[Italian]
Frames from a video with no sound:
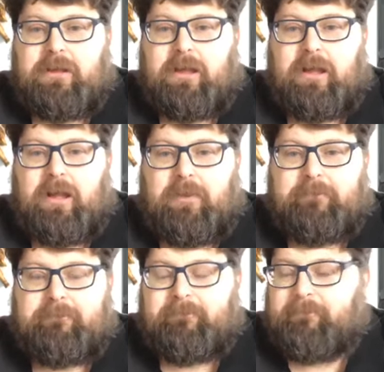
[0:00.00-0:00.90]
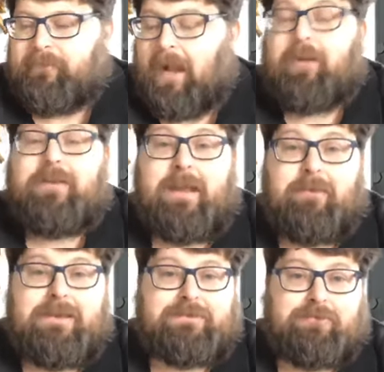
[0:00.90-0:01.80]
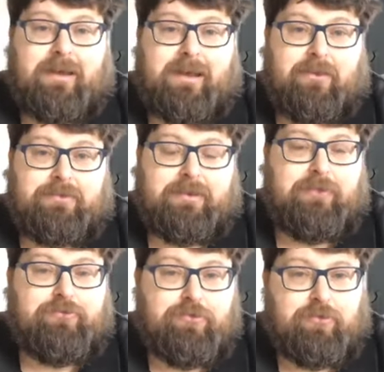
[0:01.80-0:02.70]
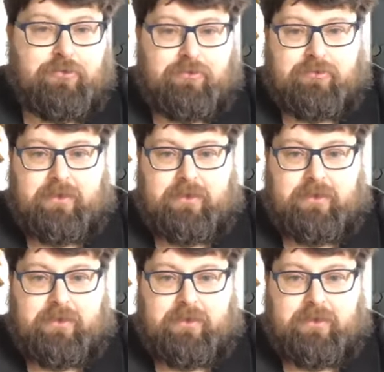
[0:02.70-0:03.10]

Um, allora, veniamo adesso alle cose del giorno.